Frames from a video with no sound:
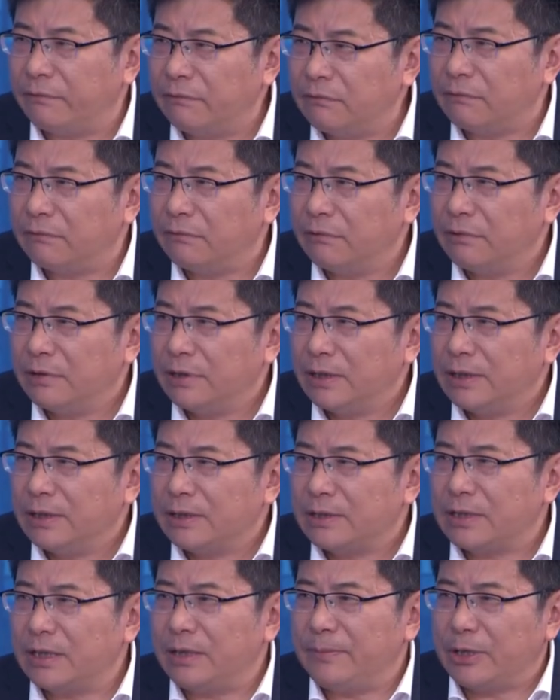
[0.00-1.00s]
务？
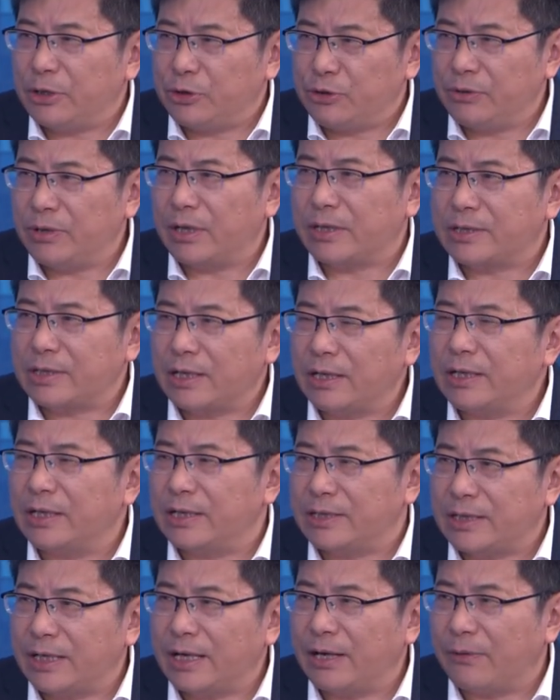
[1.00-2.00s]
这里面需要商业
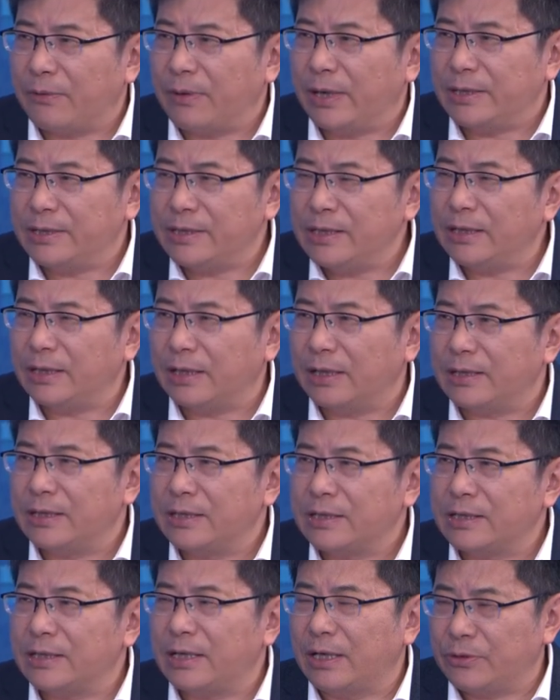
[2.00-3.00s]
接待环境的
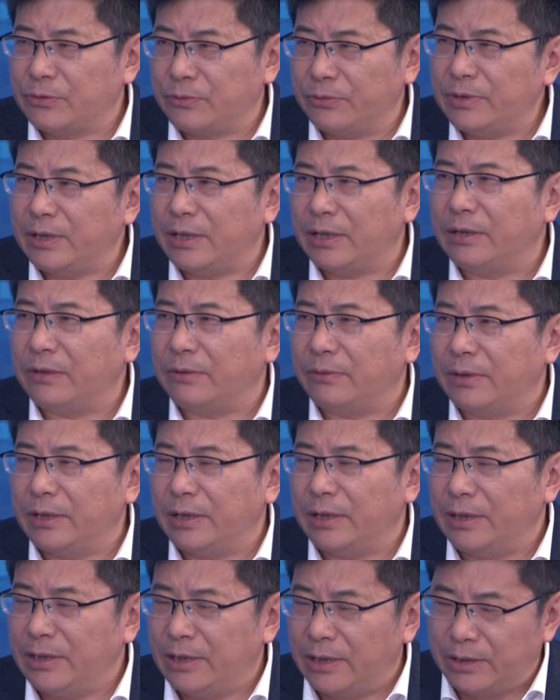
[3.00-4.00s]
市场主体的努
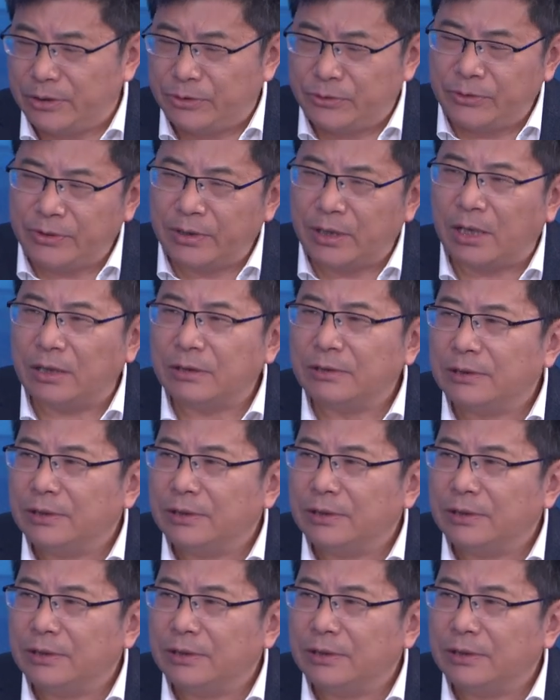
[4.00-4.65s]
力，也需要。